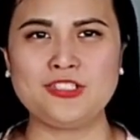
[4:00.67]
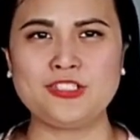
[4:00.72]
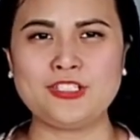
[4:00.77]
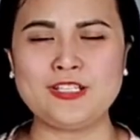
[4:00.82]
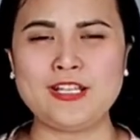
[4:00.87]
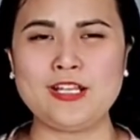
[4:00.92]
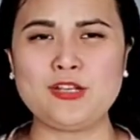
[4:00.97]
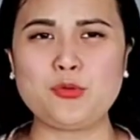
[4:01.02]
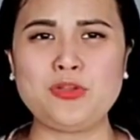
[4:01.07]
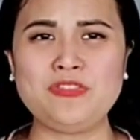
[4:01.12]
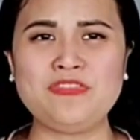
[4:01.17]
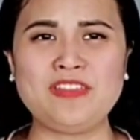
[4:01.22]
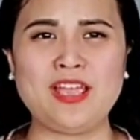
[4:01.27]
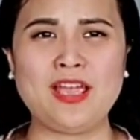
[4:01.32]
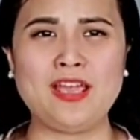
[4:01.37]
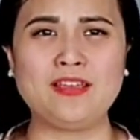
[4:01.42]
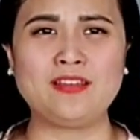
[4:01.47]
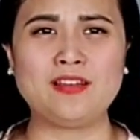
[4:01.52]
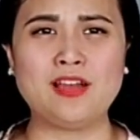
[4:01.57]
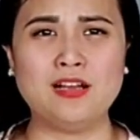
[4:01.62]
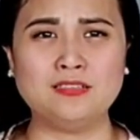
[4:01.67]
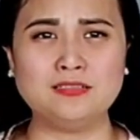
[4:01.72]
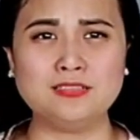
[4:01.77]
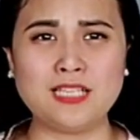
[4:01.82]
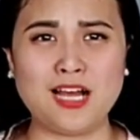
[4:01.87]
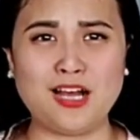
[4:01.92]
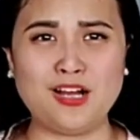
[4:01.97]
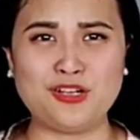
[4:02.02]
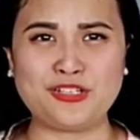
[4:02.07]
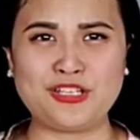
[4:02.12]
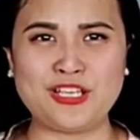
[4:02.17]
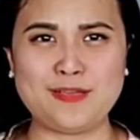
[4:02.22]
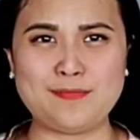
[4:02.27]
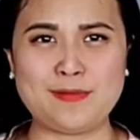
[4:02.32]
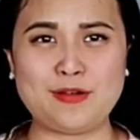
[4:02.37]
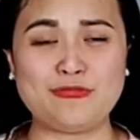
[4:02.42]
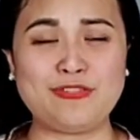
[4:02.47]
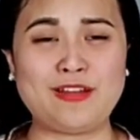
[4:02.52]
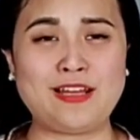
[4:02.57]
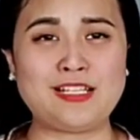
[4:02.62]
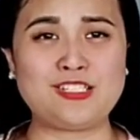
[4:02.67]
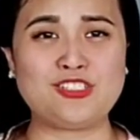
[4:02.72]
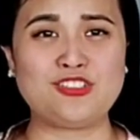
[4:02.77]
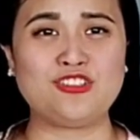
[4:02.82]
Cho nên quý vị hãy cẩn thận khi mà pha